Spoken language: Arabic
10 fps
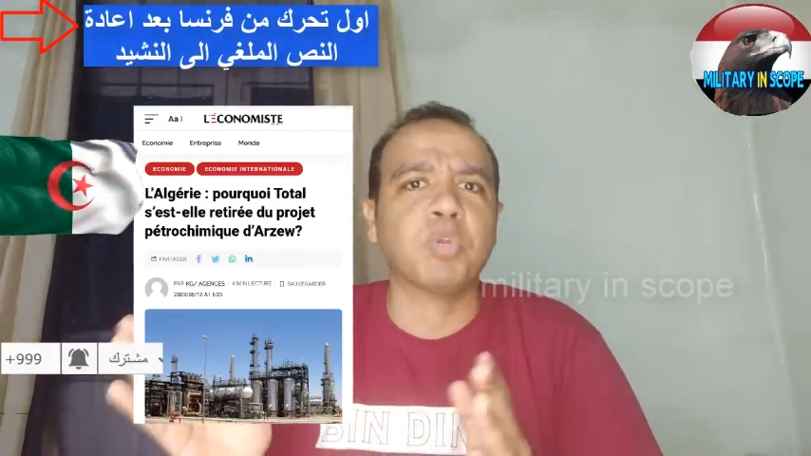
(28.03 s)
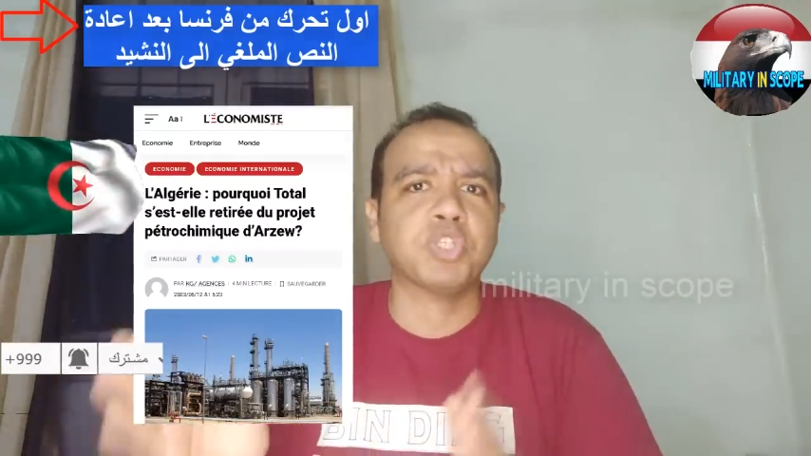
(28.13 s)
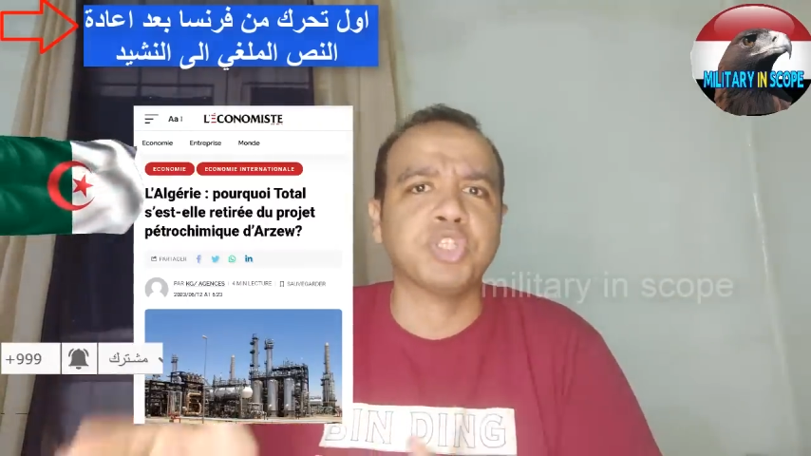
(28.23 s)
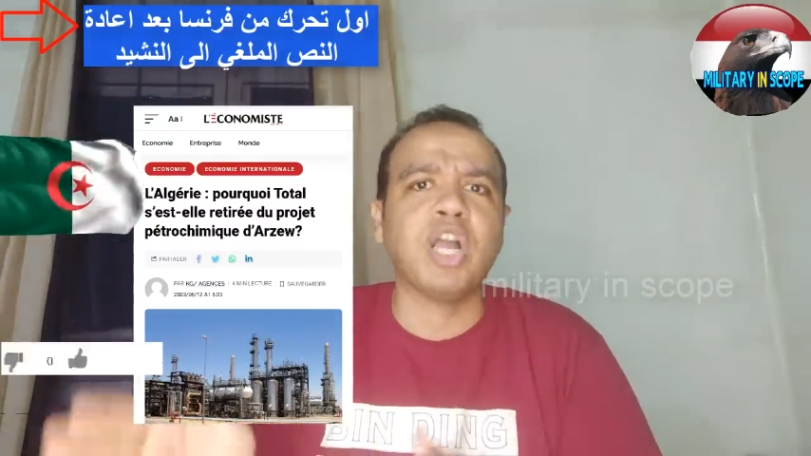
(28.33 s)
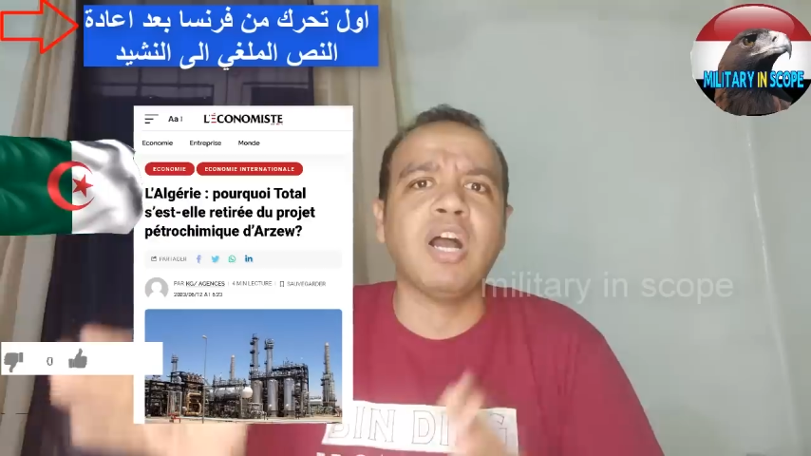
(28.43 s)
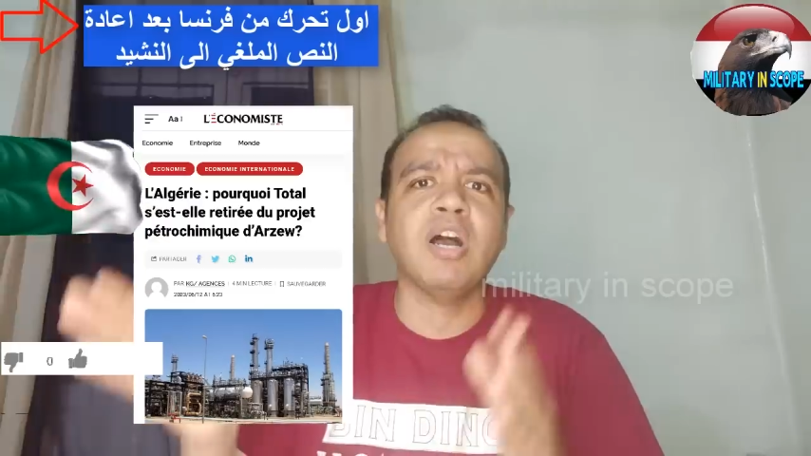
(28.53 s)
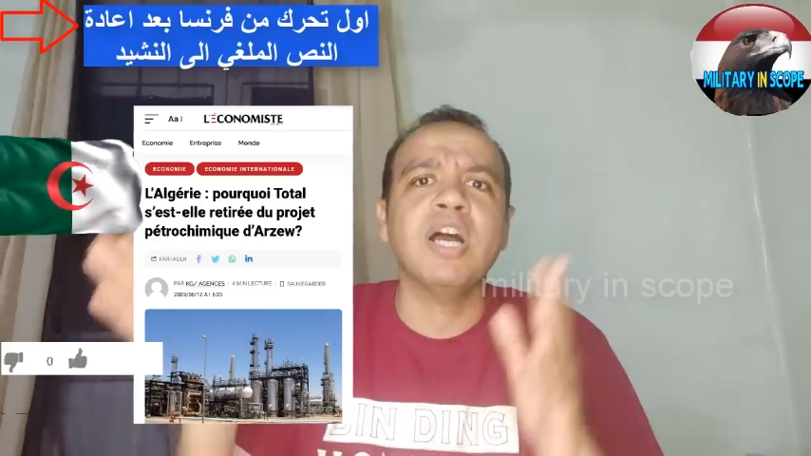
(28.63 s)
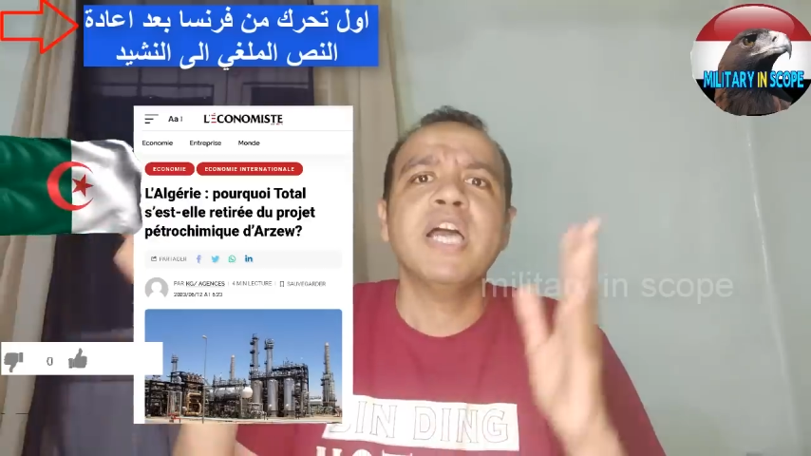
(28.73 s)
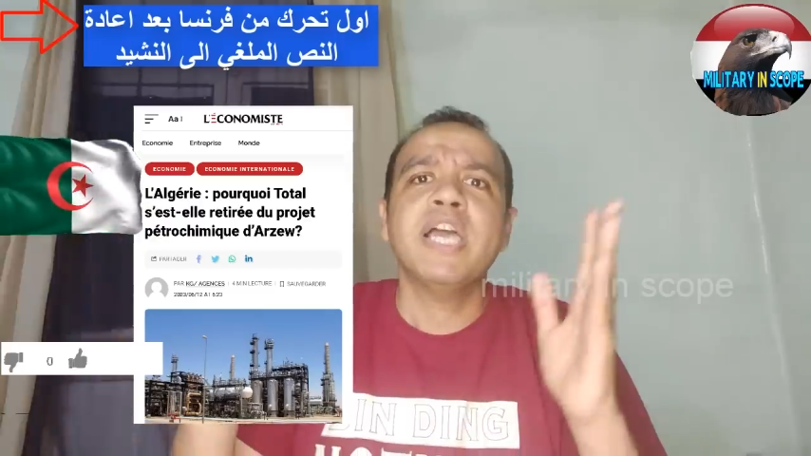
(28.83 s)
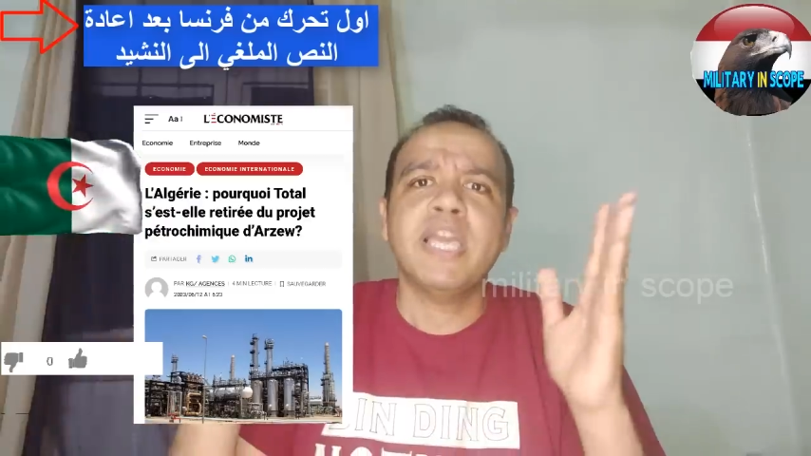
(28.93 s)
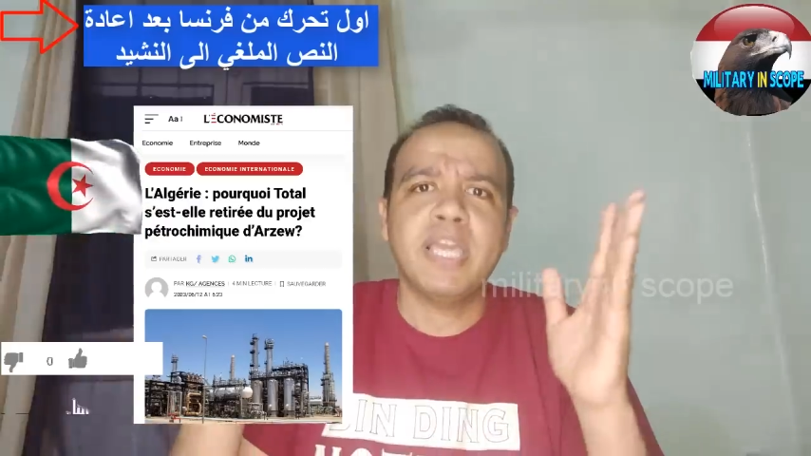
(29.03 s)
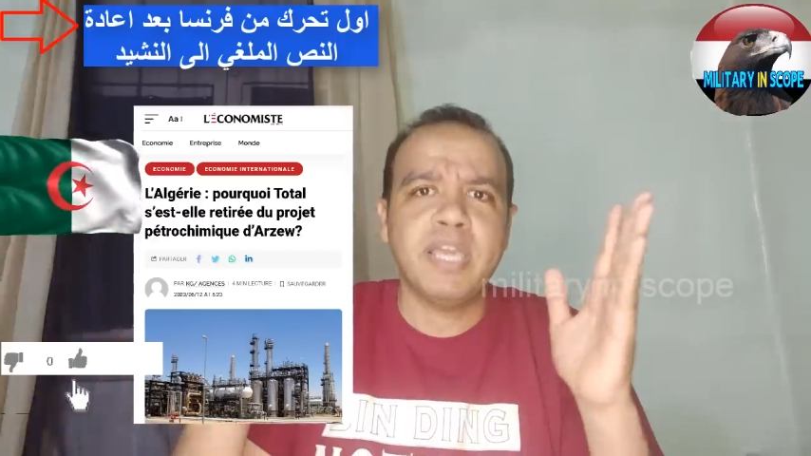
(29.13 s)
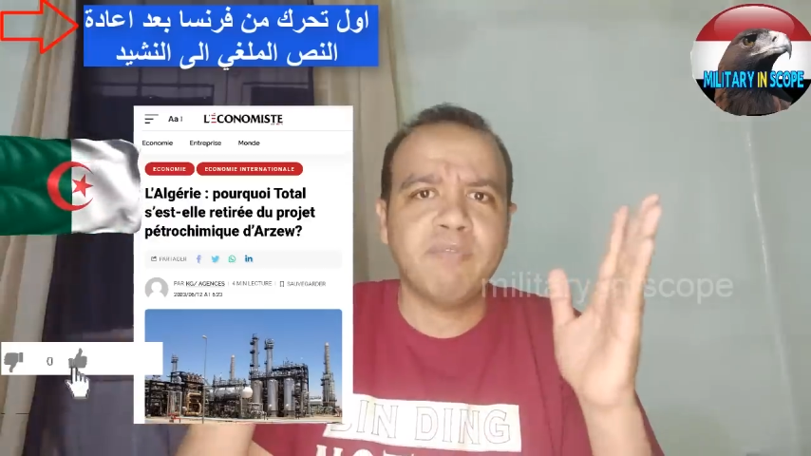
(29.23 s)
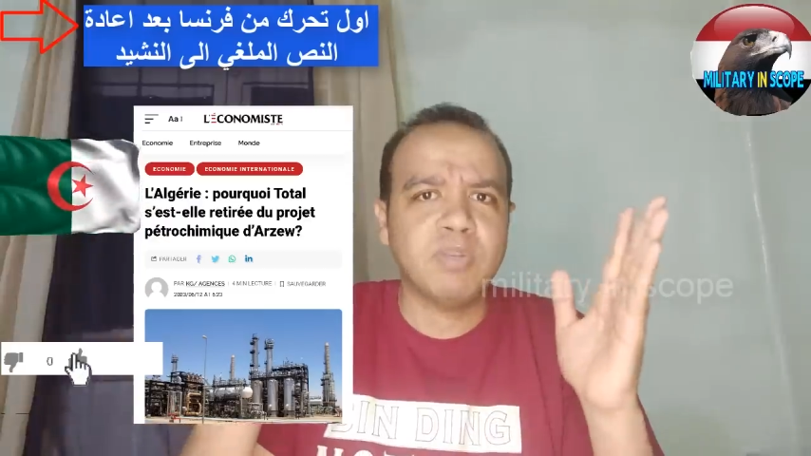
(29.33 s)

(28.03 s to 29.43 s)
مرشحة آه،